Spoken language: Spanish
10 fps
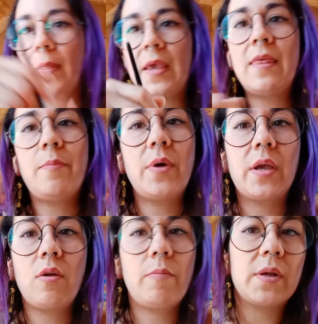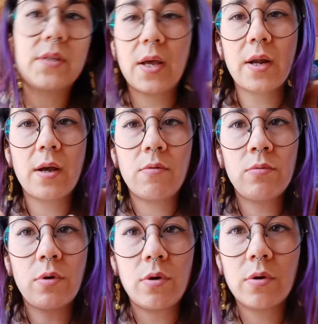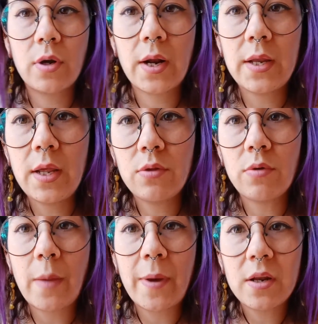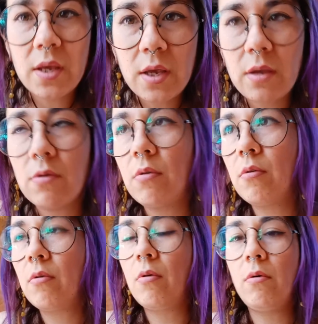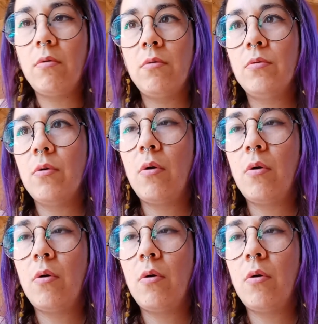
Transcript: y después quiero pasar a un color clarito un amarillo o,